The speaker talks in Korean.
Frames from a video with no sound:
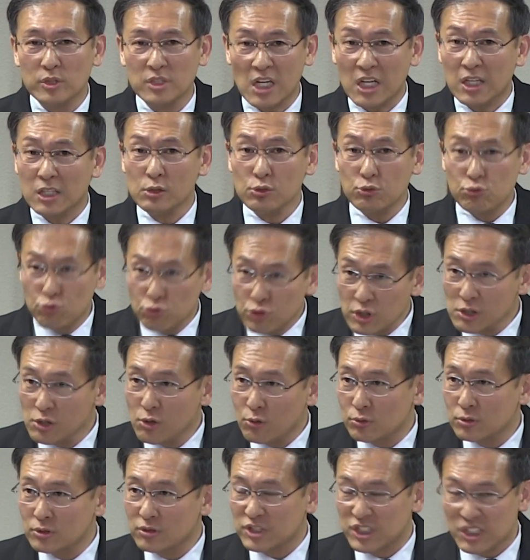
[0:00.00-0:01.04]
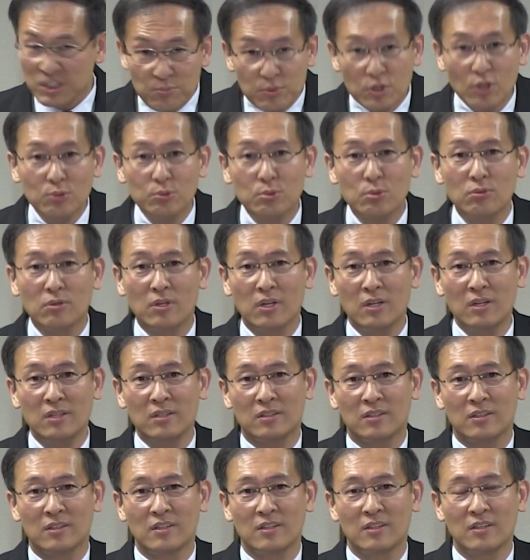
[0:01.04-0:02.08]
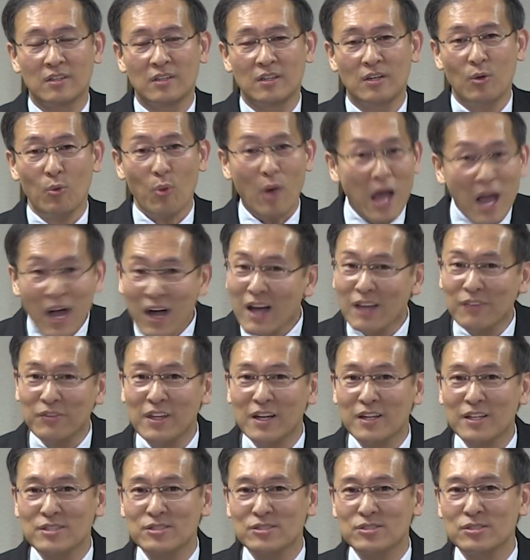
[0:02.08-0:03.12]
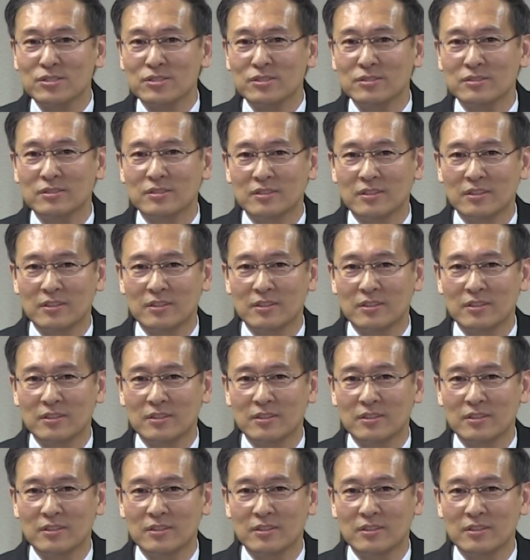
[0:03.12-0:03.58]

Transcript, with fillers: 자기를 죽이려고 하는 거예요. 10년 동안. 화가 안 나겠어요?